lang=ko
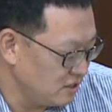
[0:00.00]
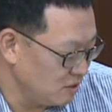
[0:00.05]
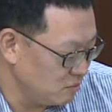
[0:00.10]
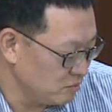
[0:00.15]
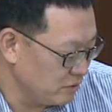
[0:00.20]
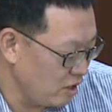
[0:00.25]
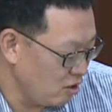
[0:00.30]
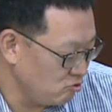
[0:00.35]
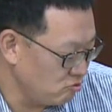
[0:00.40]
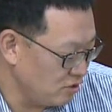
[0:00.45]

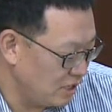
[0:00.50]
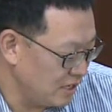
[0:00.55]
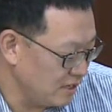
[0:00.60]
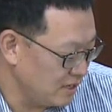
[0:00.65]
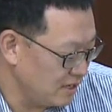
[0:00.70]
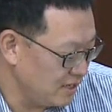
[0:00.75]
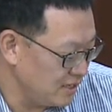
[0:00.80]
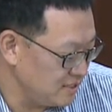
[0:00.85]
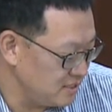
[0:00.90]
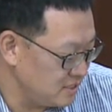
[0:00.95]
엄태웅
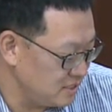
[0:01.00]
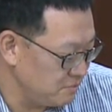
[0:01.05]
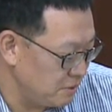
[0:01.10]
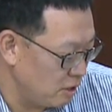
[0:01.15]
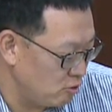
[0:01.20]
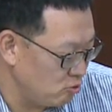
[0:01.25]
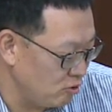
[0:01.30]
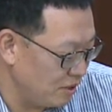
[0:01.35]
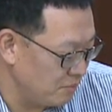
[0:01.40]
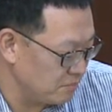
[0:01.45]
한가인 씨
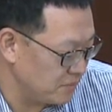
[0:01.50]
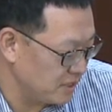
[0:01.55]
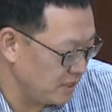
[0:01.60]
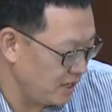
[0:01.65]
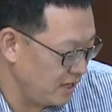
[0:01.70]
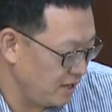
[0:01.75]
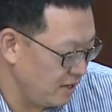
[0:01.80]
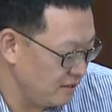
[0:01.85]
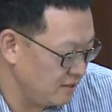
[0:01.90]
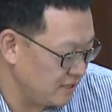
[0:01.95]
배우와
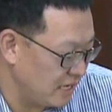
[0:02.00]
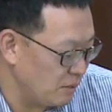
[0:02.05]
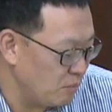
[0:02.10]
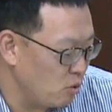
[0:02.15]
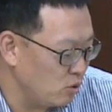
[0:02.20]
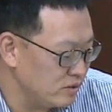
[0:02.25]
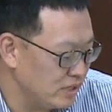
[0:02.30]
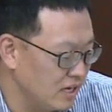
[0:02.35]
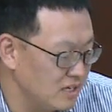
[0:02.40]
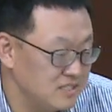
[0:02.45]
함께
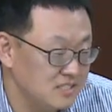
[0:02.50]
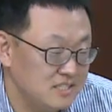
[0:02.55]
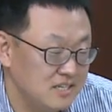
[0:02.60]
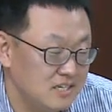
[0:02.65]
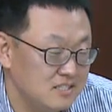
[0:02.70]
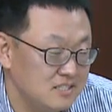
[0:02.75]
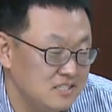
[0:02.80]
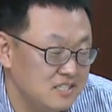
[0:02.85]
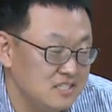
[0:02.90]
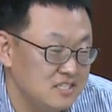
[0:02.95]
개봉
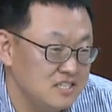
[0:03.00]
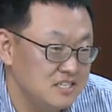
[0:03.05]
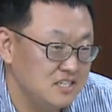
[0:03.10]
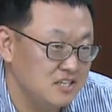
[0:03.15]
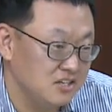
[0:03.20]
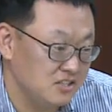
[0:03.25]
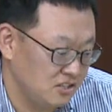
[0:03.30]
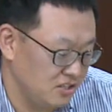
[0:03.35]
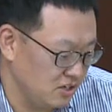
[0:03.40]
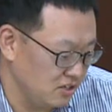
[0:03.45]
당시에는
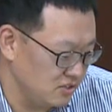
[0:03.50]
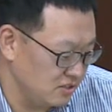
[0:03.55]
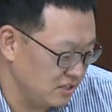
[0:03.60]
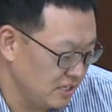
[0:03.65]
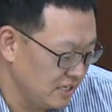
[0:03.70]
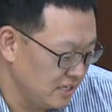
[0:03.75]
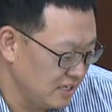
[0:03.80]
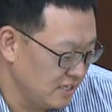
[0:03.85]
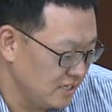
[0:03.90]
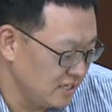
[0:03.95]
신인이었던
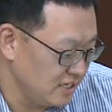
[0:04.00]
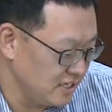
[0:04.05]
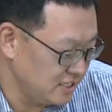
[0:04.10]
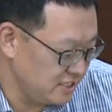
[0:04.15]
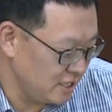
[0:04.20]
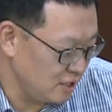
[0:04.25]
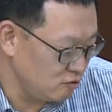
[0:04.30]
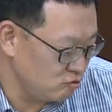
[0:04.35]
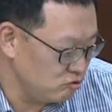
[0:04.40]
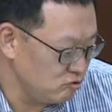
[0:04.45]

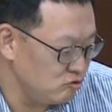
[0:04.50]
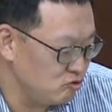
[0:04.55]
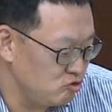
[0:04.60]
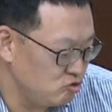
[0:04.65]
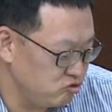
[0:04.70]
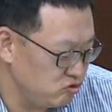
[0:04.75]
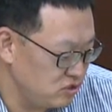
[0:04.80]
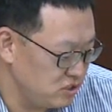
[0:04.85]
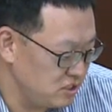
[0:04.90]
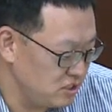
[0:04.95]
이재훈,
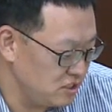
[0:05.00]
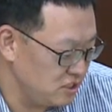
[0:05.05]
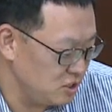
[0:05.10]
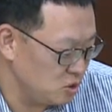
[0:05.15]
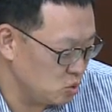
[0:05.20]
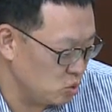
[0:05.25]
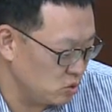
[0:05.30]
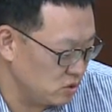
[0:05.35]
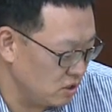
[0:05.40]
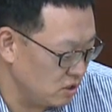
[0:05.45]

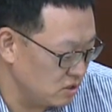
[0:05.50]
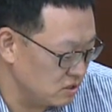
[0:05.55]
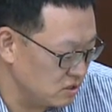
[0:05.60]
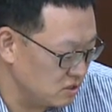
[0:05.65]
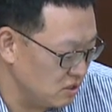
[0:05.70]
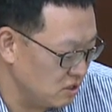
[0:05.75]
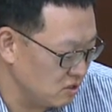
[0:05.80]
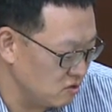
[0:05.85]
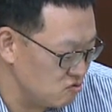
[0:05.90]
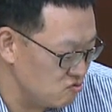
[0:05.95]
수지,
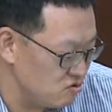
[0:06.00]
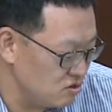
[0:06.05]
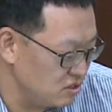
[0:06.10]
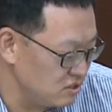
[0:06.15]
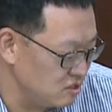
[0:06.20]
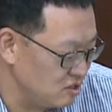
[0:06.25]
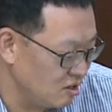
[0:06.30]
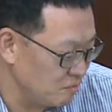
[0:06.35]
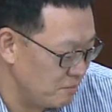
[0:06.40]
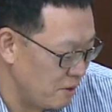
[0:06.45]
조정석,
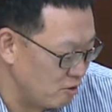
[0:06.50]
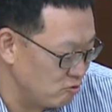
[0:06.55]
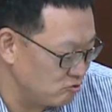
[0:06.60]
유연석 아.